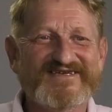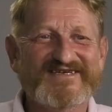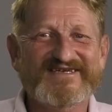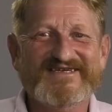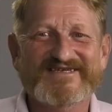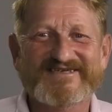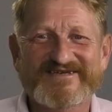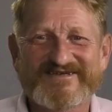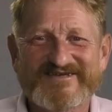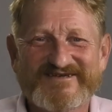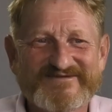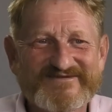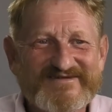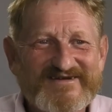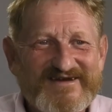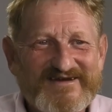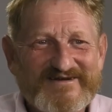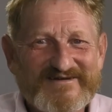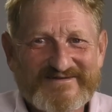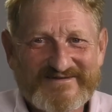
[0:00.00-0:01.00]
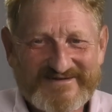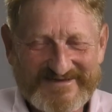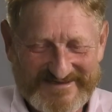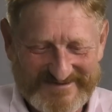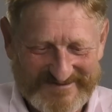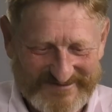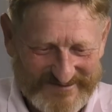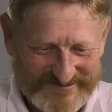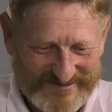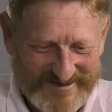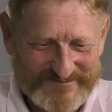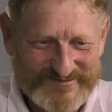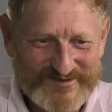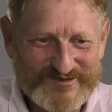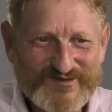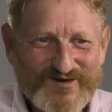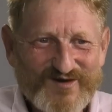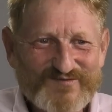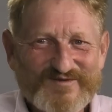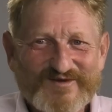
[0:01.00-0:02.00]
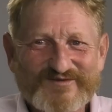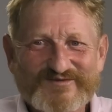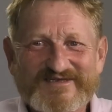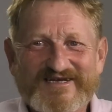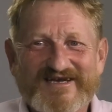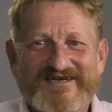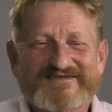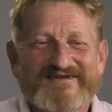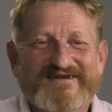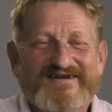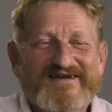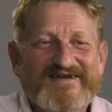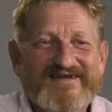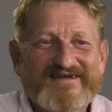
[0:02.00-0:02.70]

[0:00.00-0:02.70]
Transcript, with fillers: byki stoją, no, na biskupią czas.